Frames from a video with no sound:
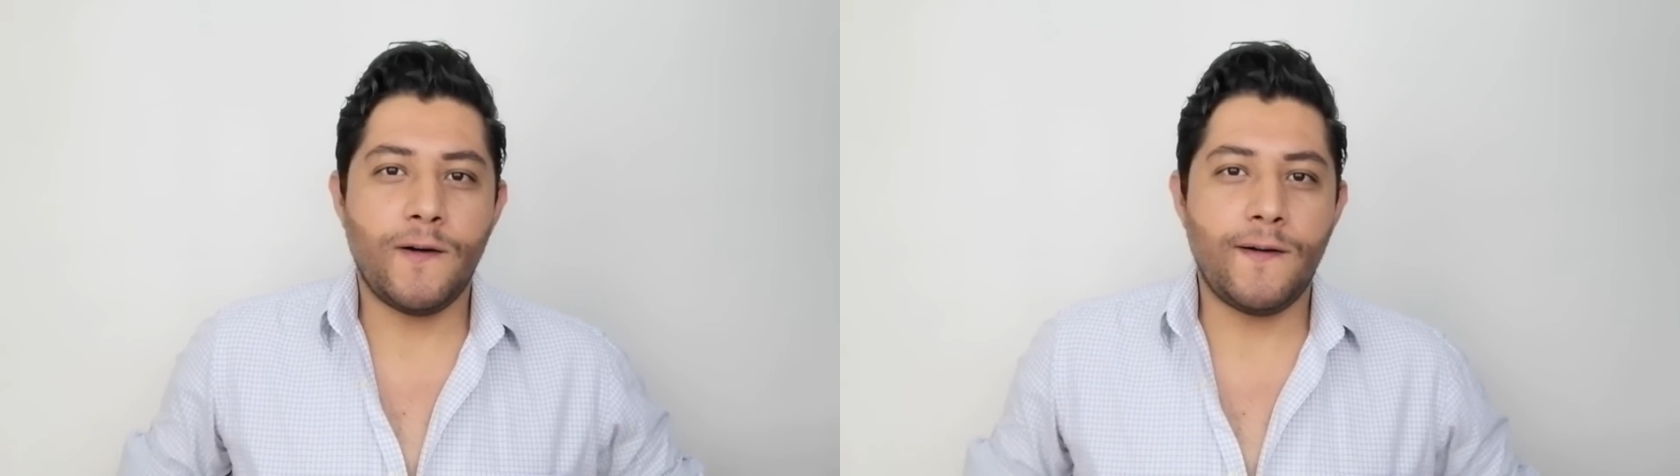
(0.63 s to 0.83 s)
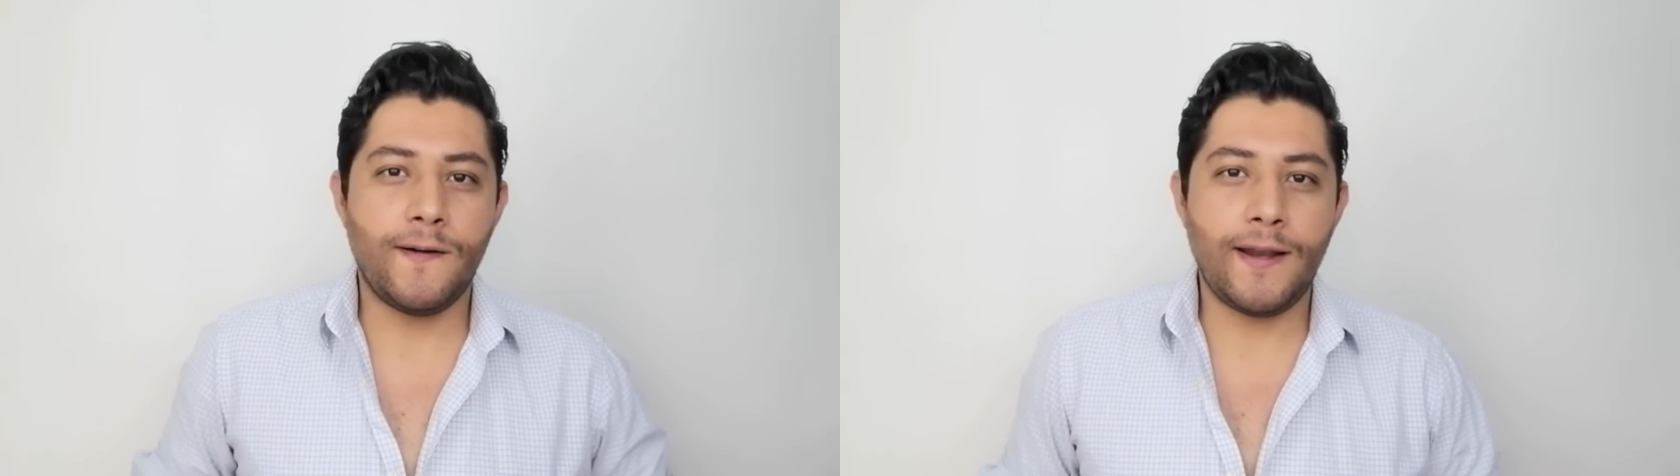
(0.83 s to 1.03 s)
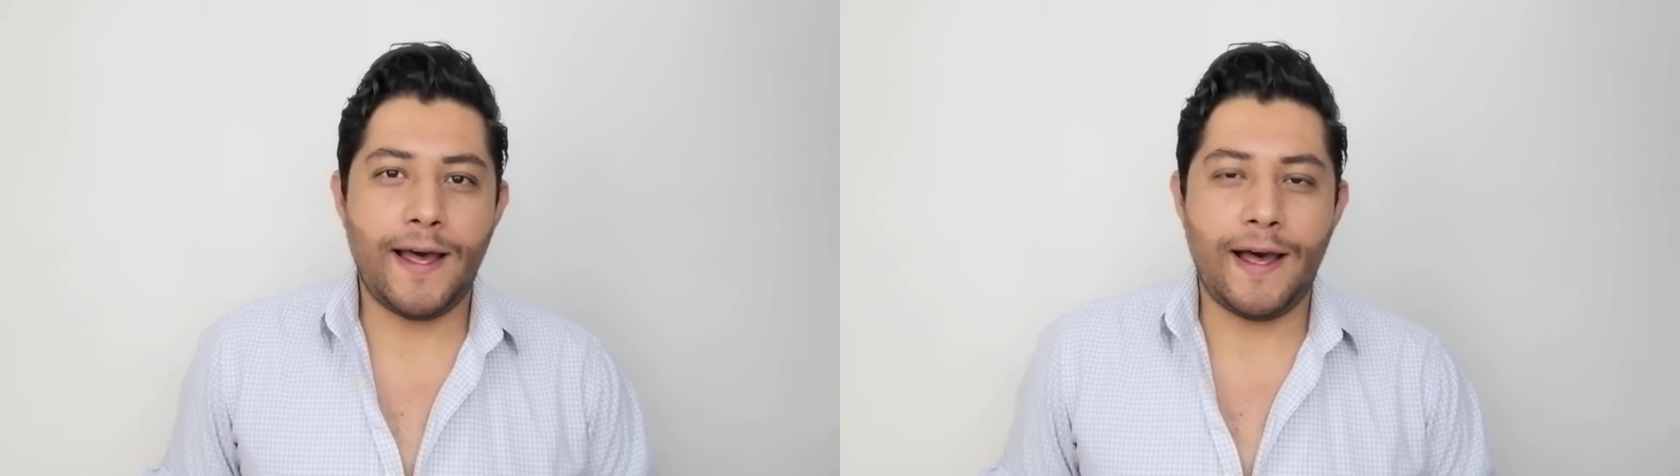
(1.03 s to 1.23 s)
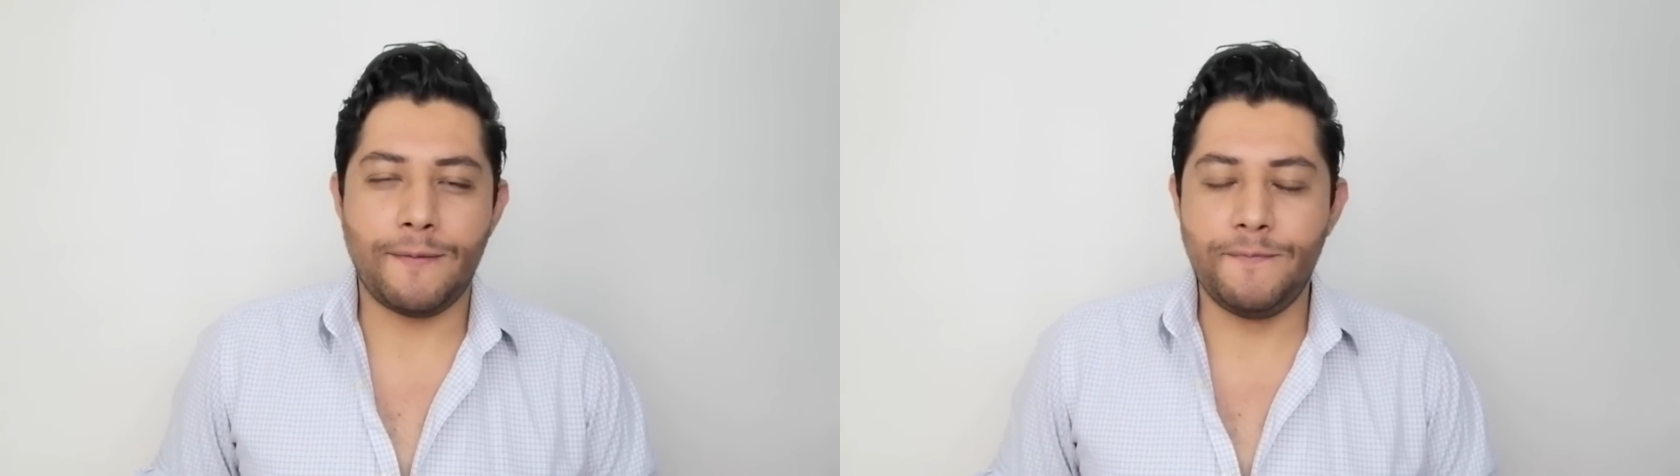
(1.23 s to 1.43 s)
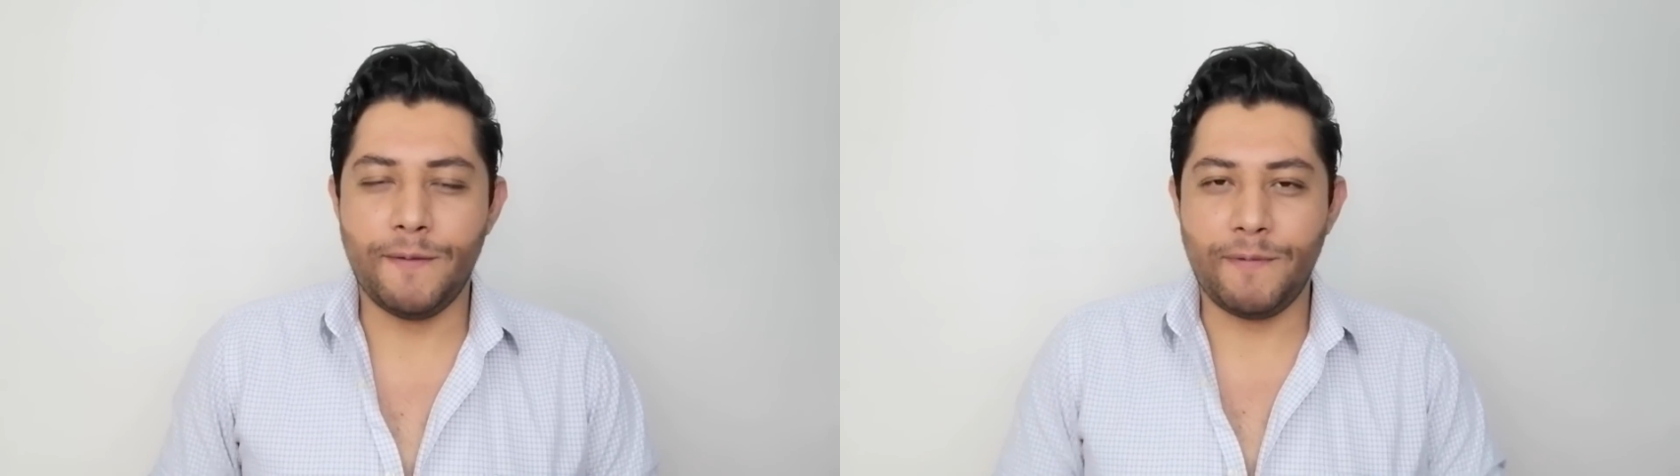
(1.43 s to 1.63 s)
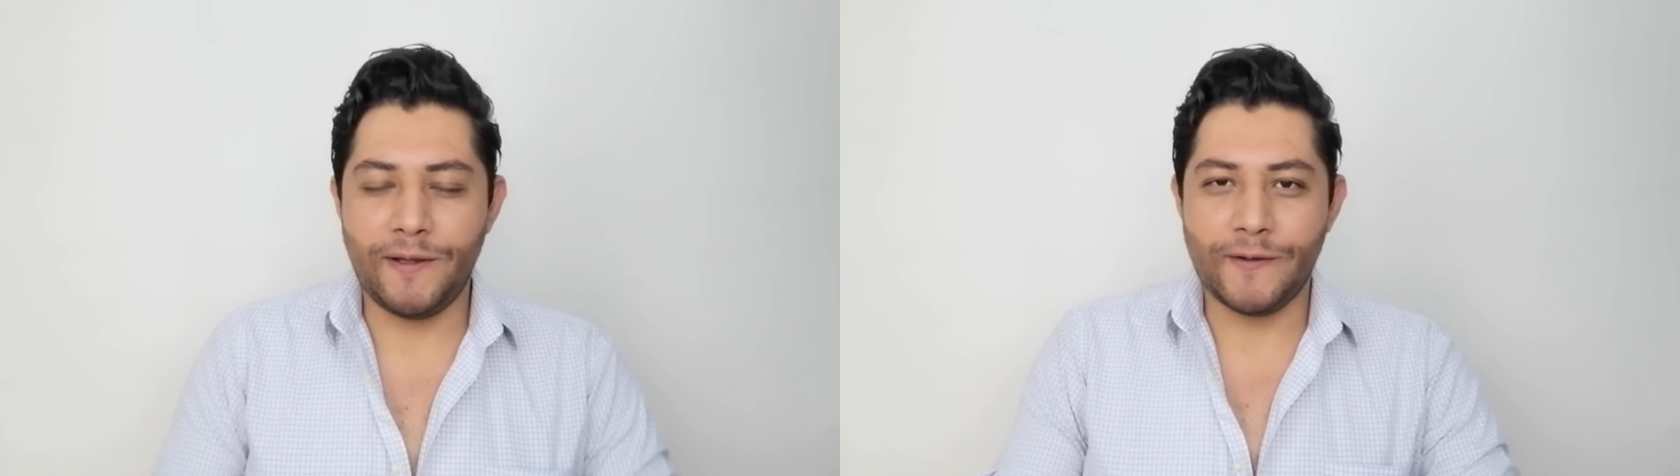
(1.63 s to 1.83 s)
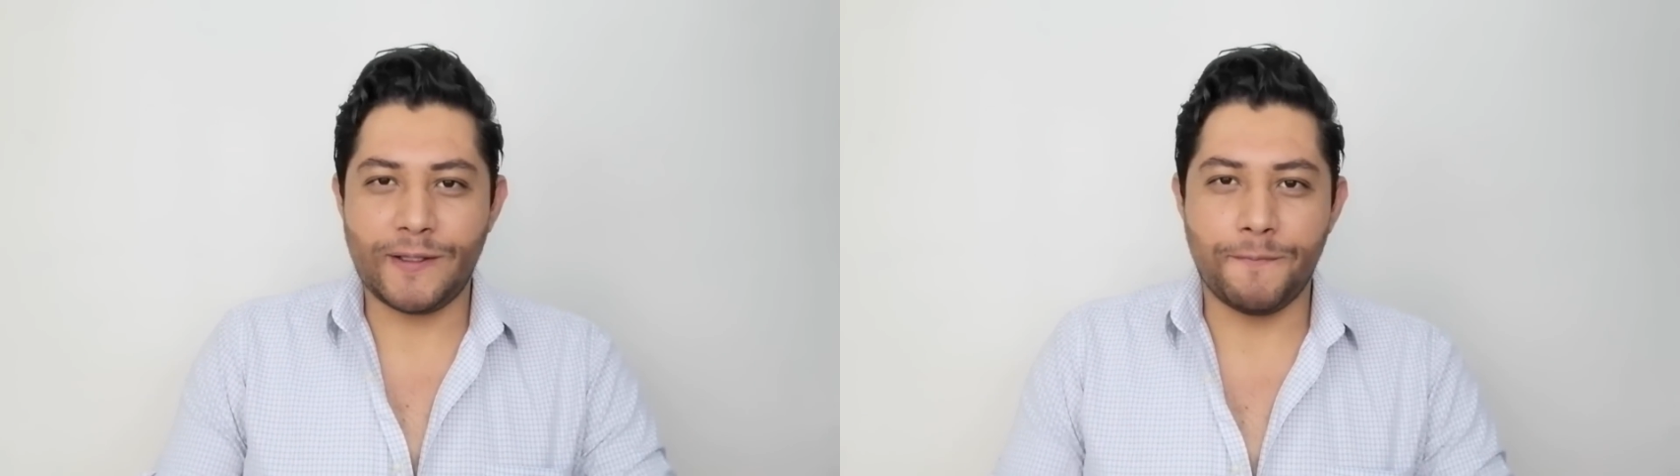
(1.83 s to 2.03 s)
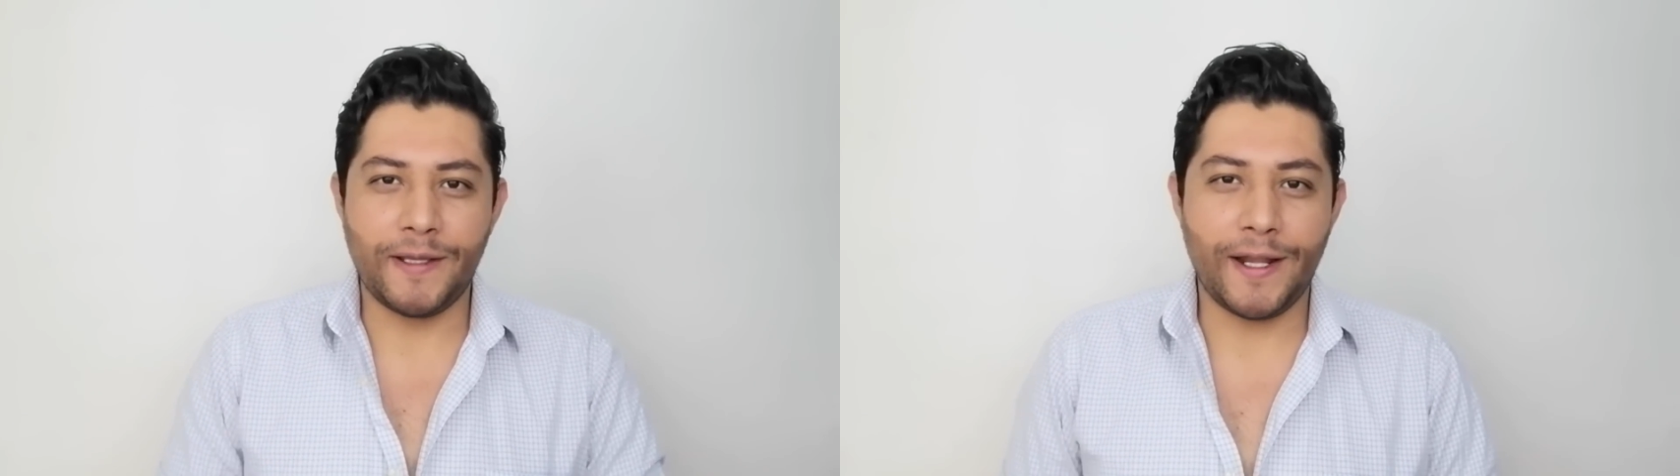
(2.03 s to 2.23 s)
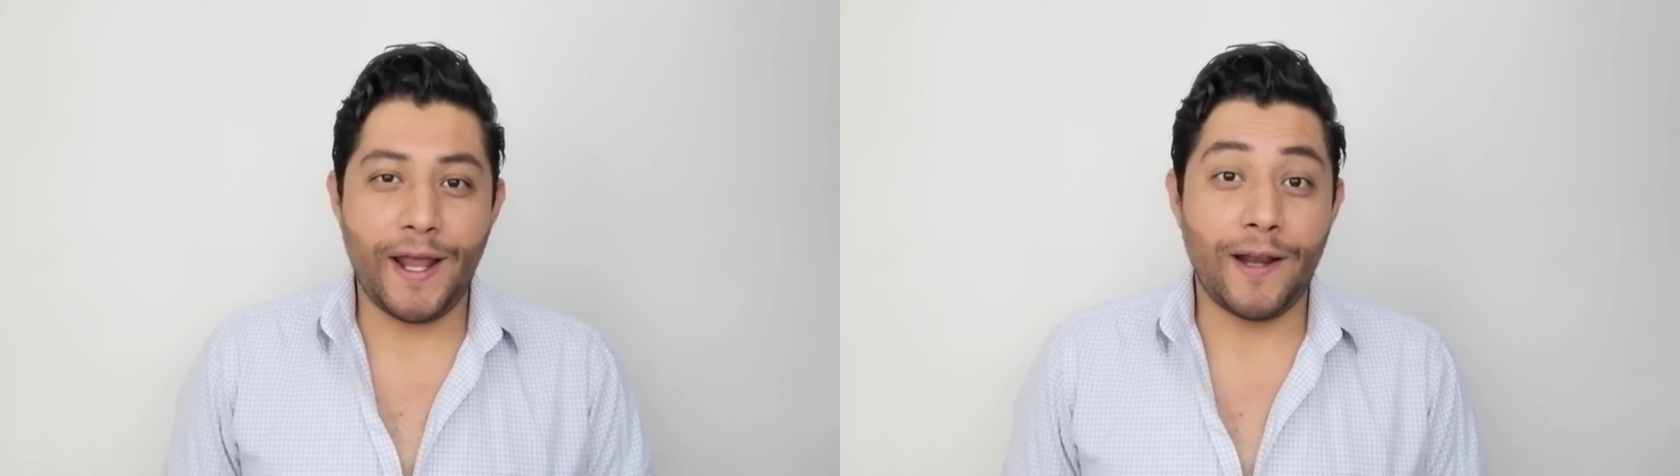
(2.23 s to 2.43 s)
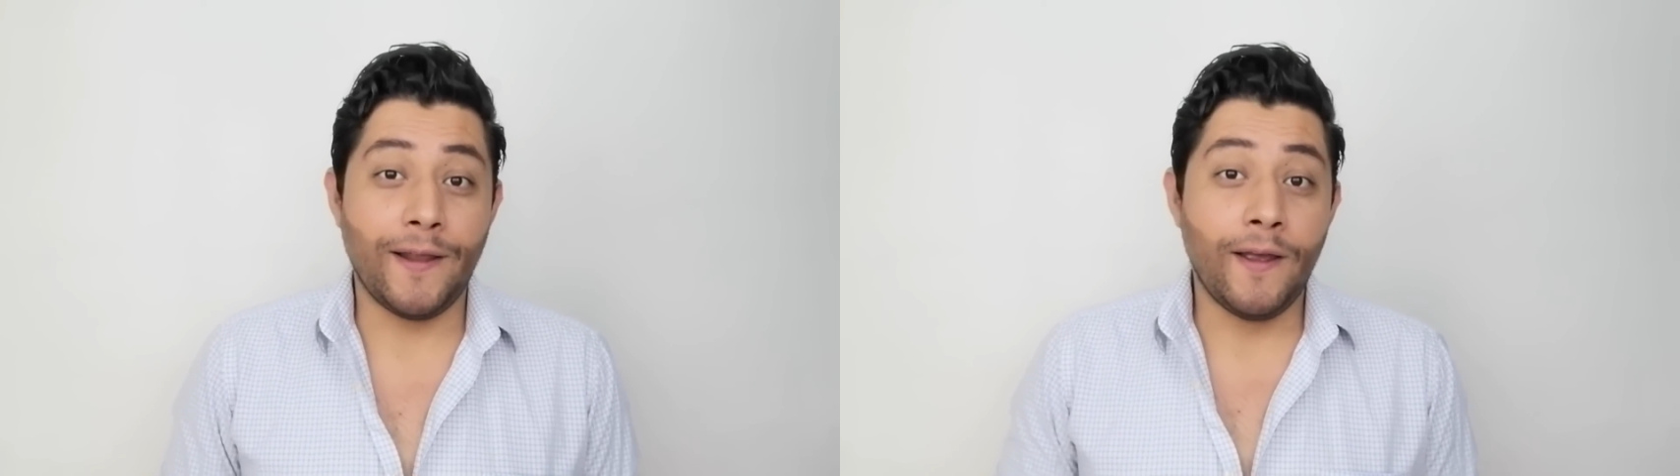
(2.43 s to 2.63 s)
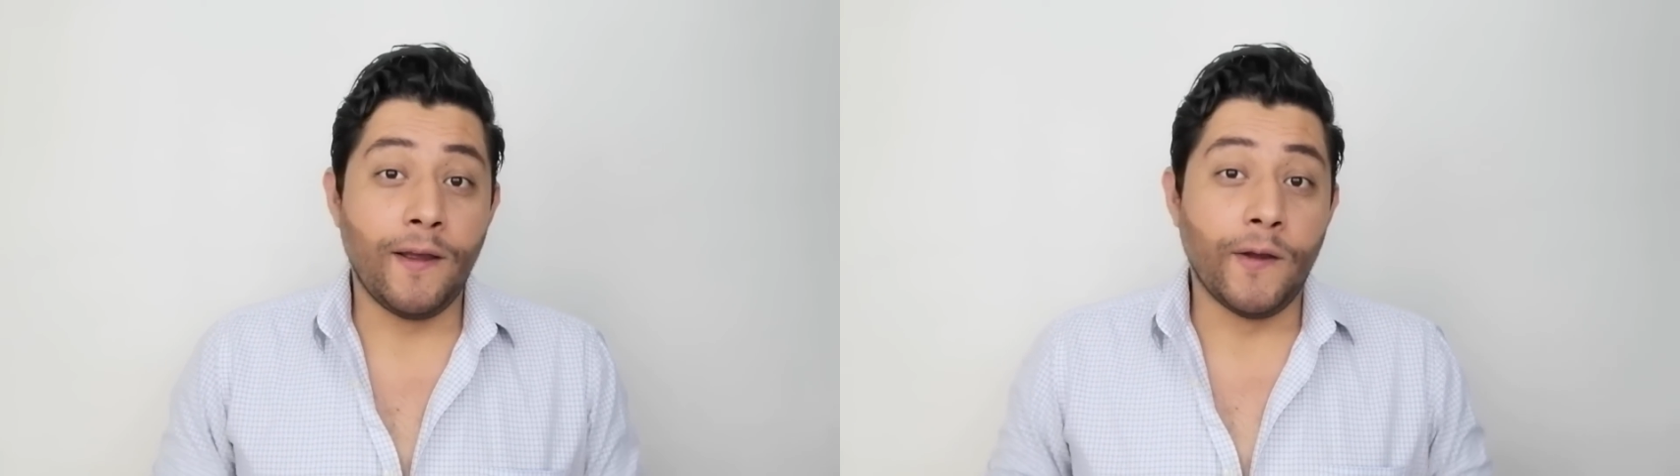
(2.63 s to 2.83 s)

Hola, bienvenidos a mi canal.